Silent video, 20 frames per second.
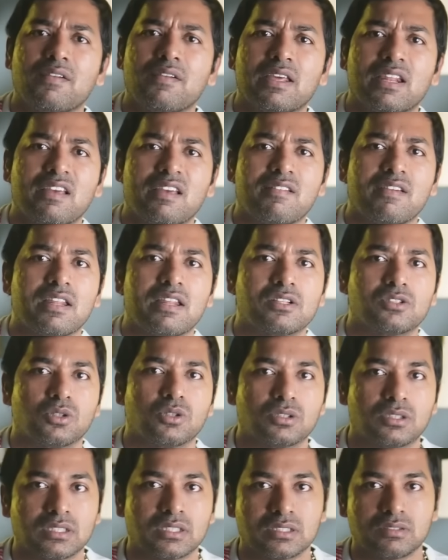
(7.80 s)
వేరే వేరే
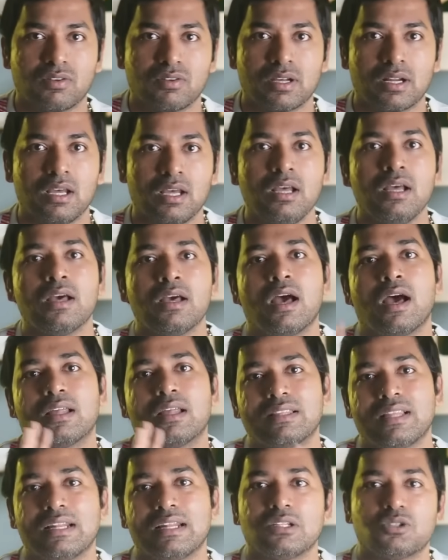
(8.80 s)
సోర్సెస్ ద్వారా
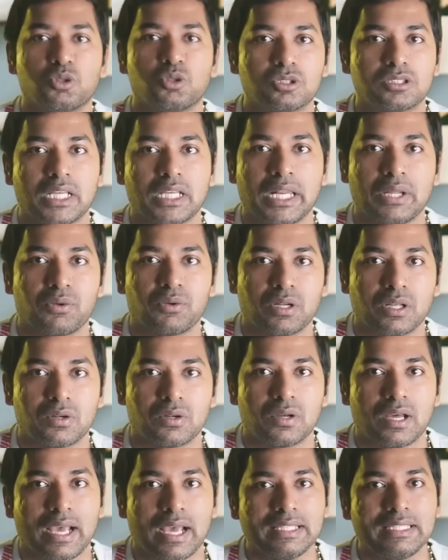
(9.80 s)
దాన్ని చూస్తూనే
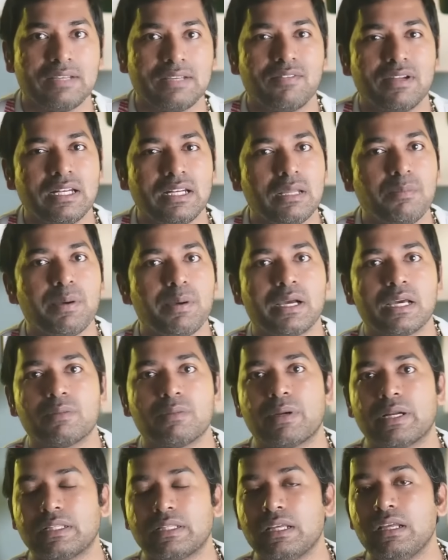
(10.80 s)
ఉన్నారు అయితే ఇవన్నీ పక్కన
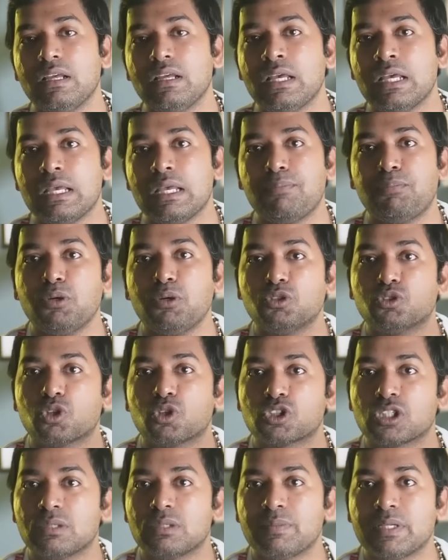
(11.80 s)
పెడితే ఇప్పుడు
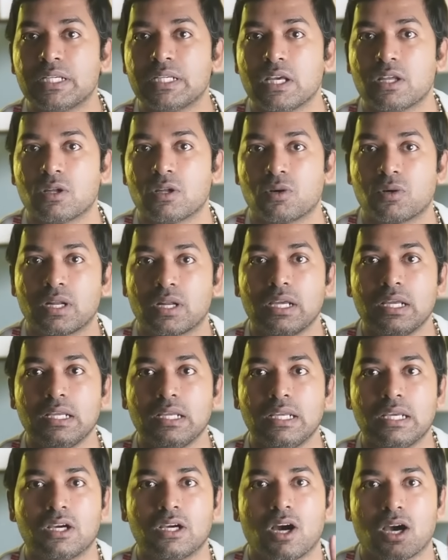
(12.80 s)
సోషల్ మీడియాలో కూడా
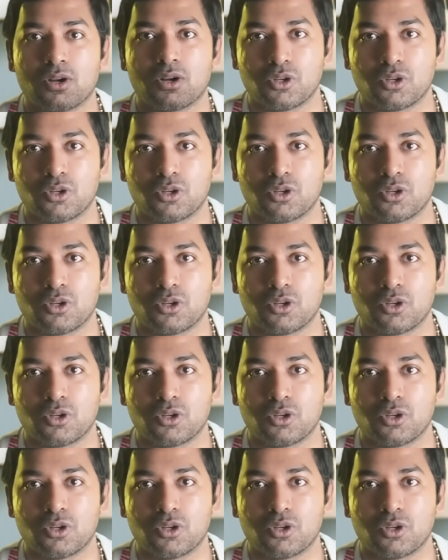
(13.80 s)
ఈ కార్న్